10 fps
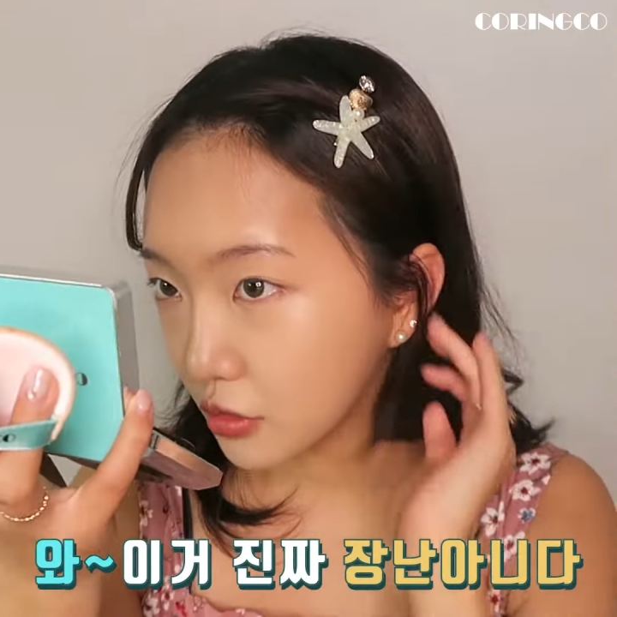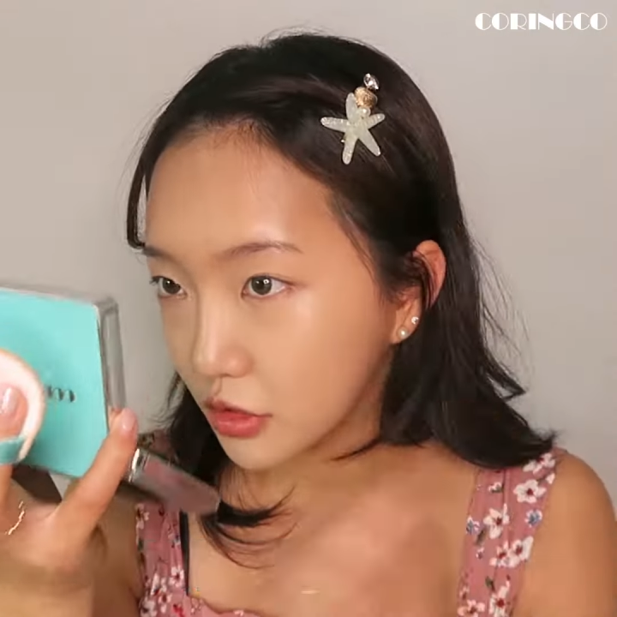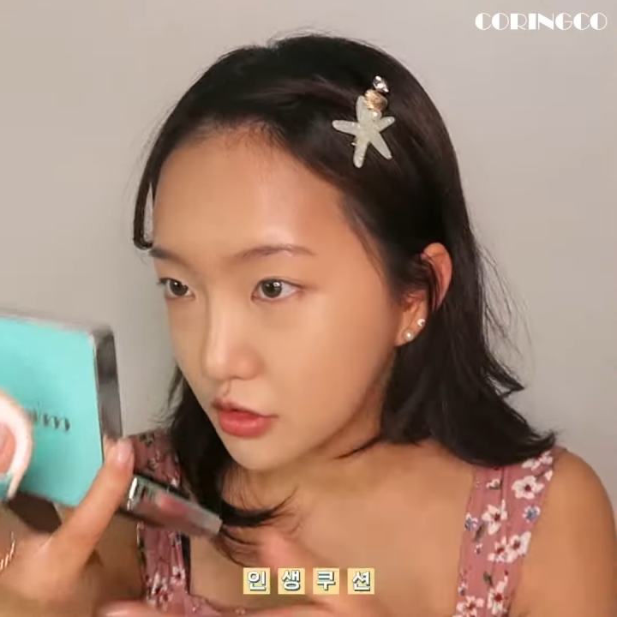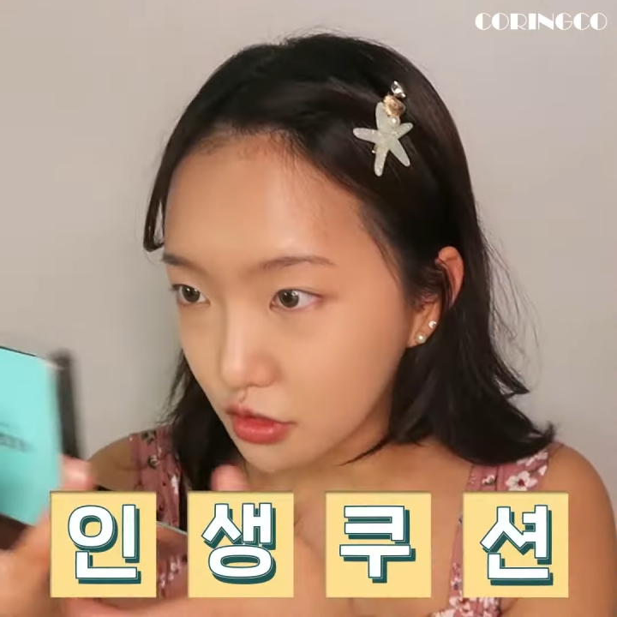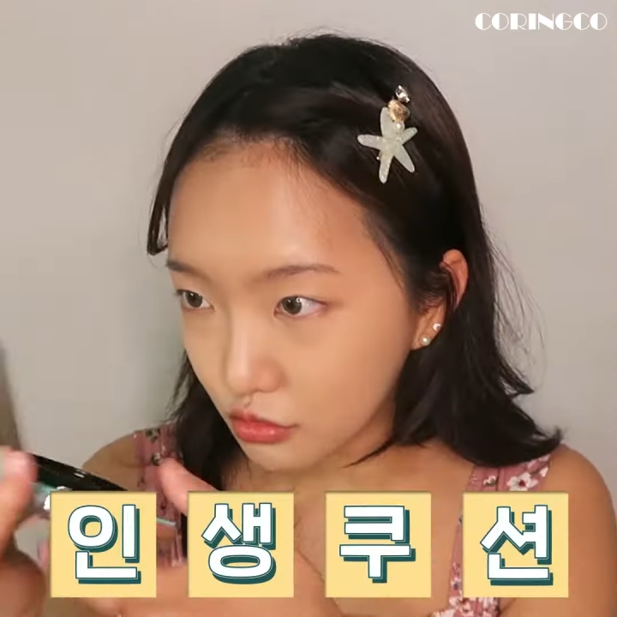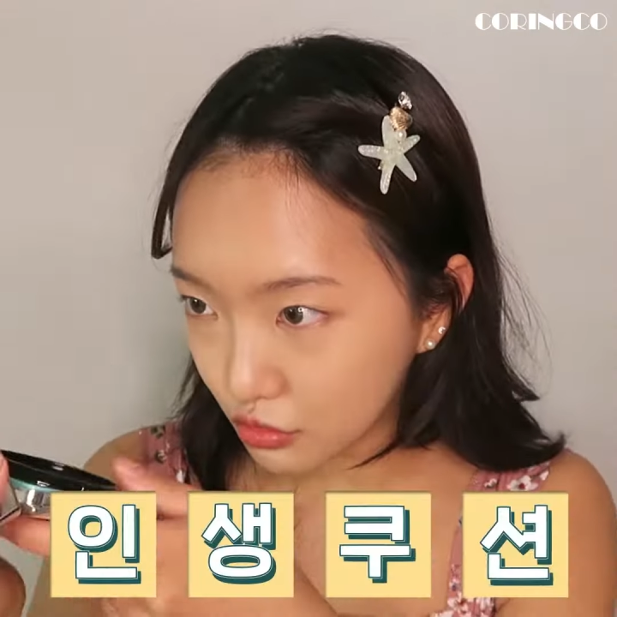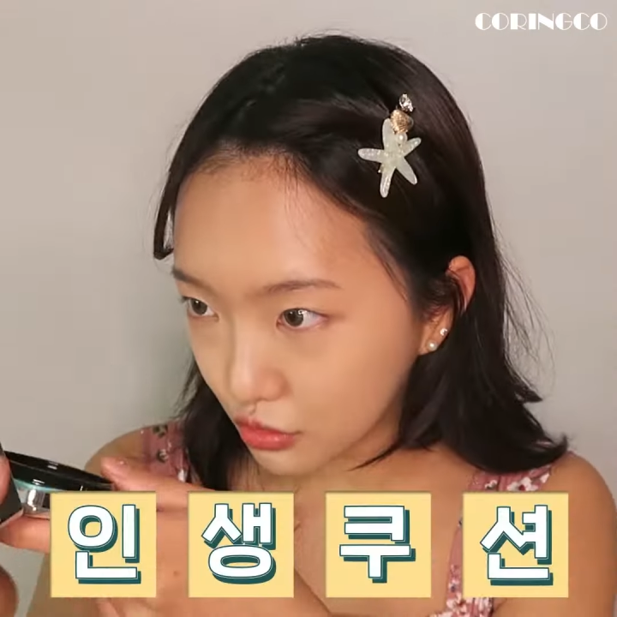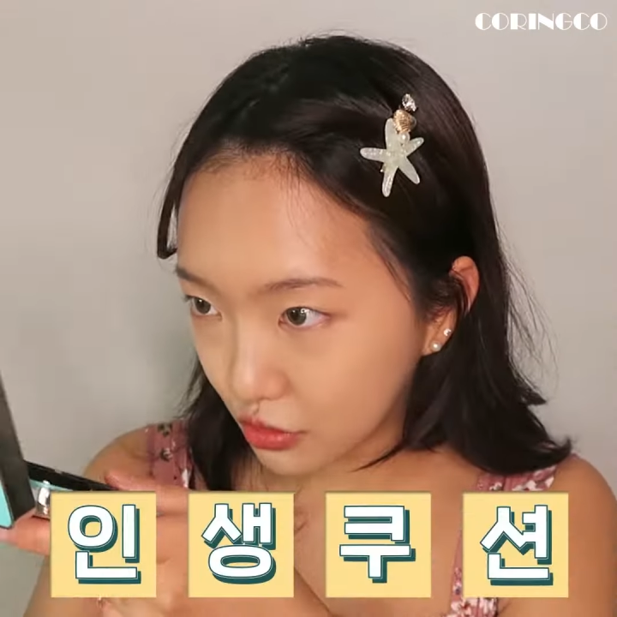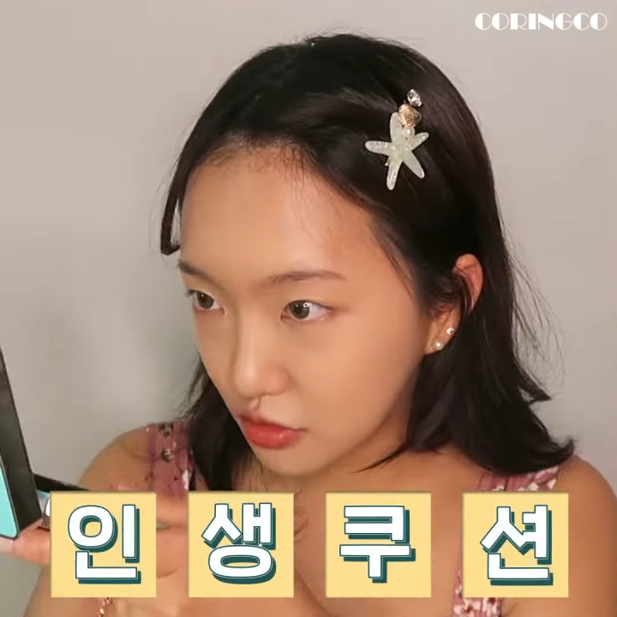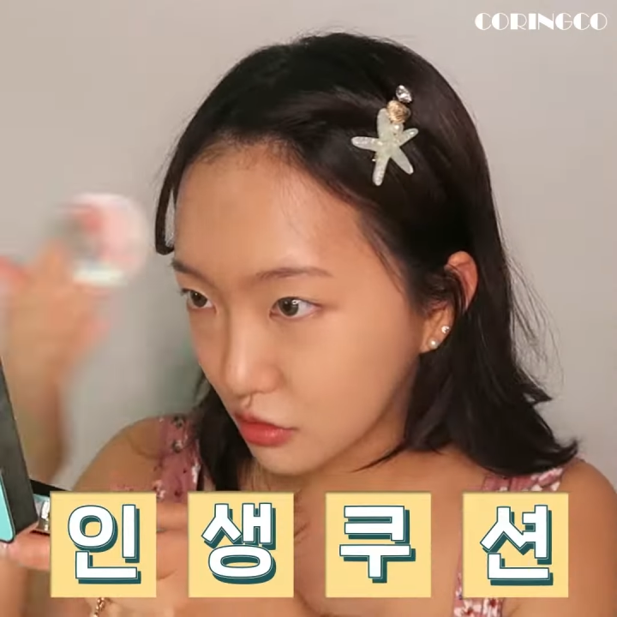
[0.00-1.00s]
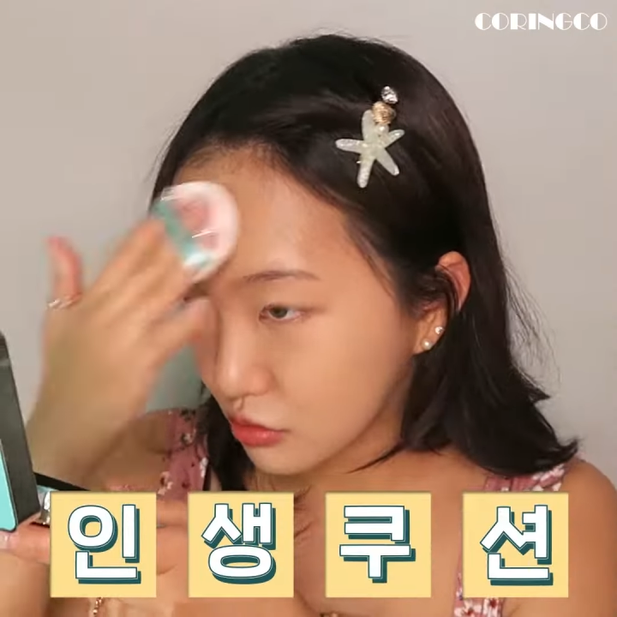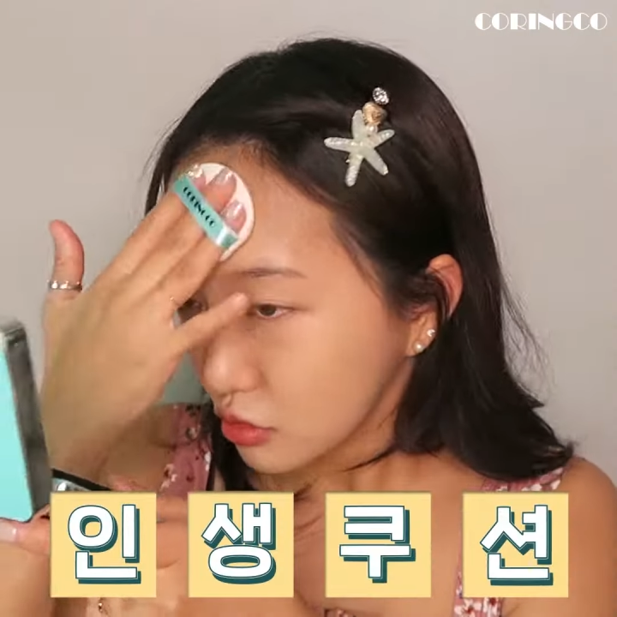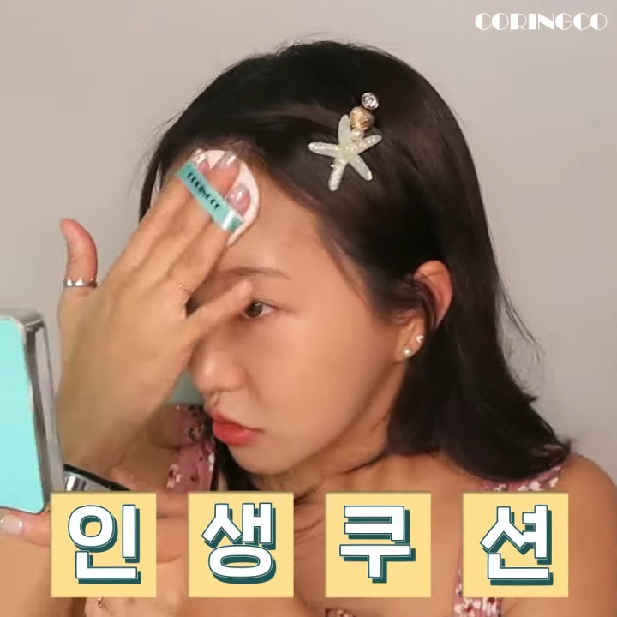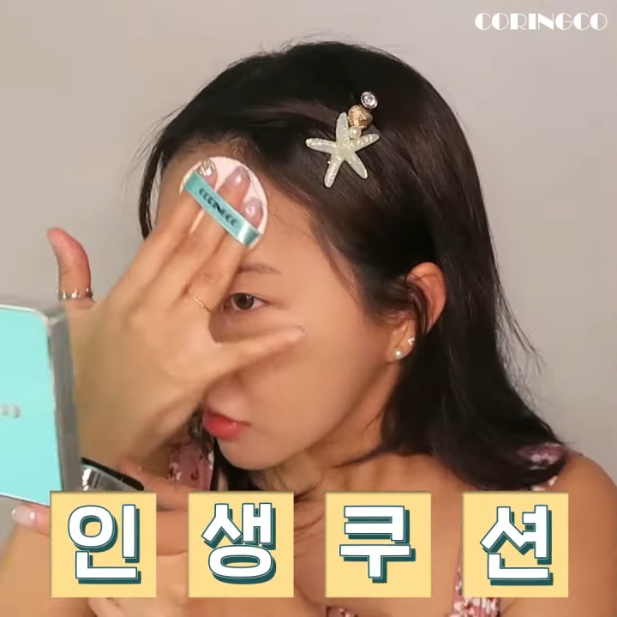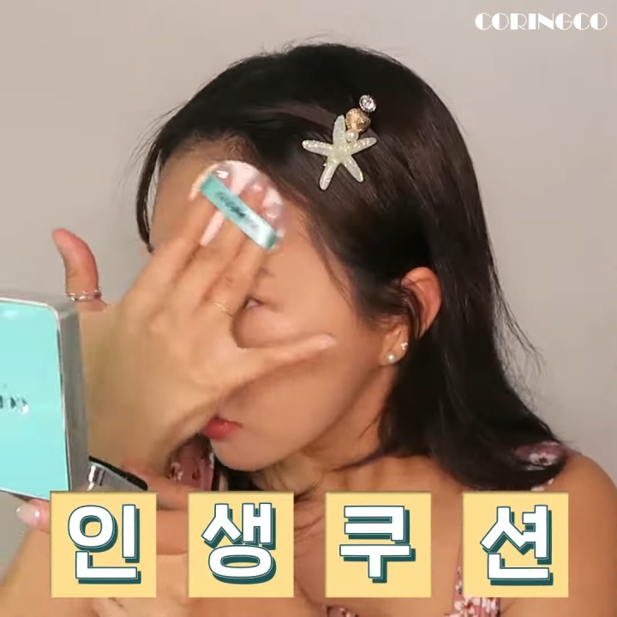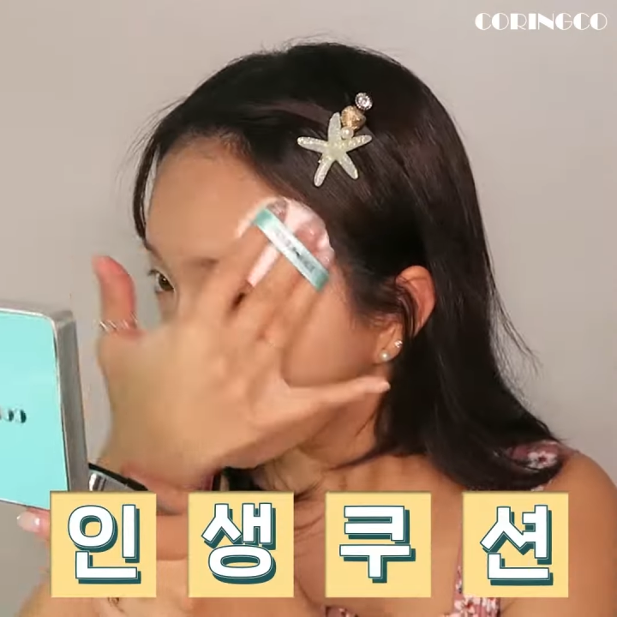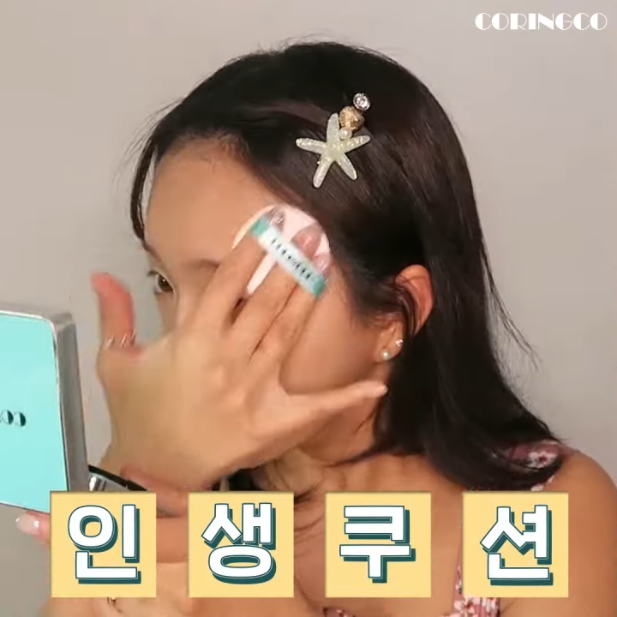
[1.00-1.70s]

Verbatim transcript: 이거 인생 쿠션, 인생 쿠션.